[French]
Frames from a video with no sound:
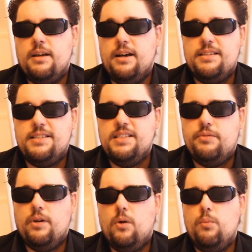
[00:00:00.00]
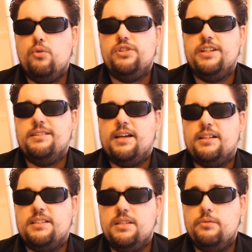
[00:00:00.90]
à ces différents projets
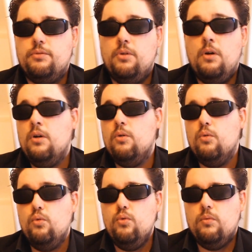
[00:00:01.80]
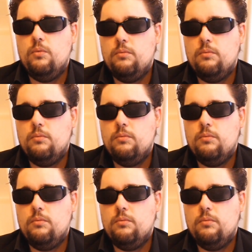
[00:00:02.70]
interactifs ou,